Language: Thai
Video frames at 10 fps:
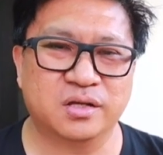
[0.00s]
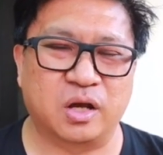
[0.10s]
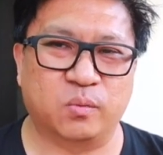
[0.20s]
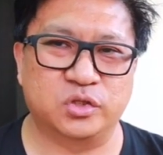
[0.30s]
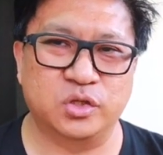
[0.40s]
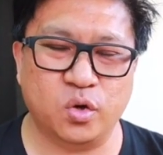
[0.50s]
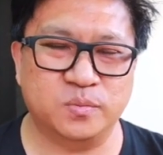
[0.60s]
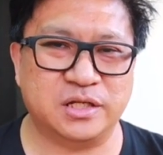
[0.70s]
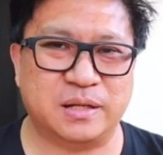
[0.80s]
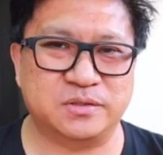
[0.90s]
ขอบคุณที่ร่วม
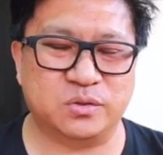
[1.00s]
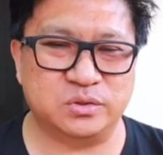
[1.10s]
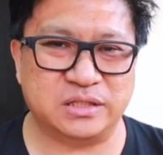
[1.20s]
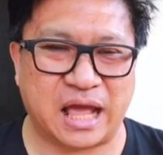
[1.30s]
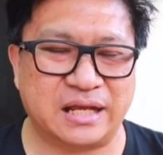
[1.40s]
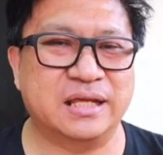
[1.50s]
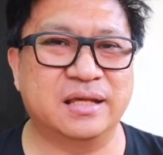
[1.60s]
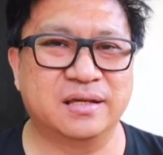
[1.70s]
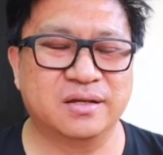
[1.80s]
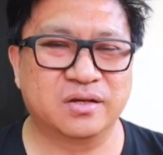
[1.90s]
สนับสนุนสถานี
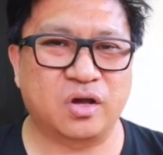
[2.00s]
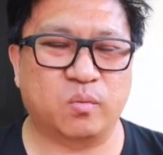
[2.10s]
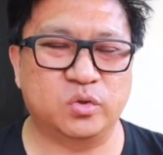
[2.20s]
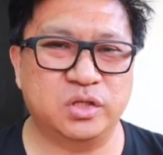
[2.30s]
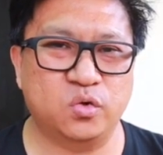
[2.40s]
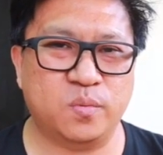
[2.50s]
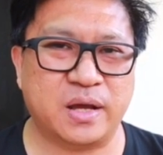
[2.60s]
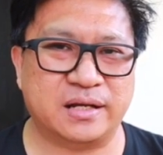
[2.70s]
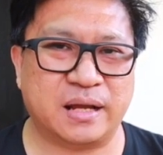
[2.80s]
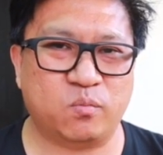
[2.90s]
ขอบคุณที่ร่วม
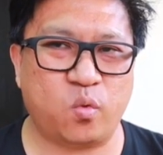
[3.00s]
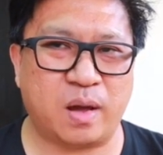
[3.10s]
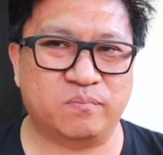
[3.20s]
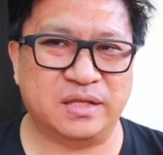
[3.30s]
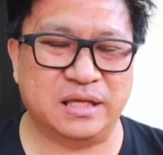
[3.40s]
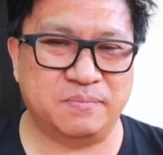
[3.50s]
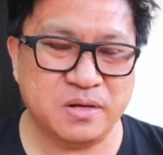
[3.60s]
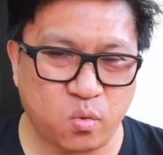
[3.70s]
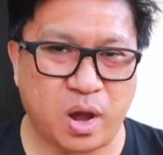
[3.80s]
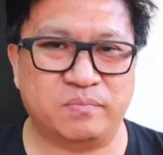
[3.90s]
กันทำความดีเพื่
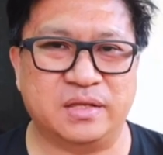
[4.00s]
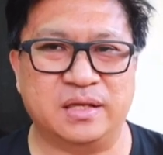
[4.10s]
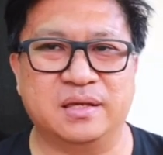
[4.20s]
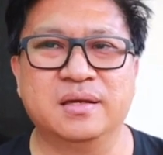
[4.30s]
อความดี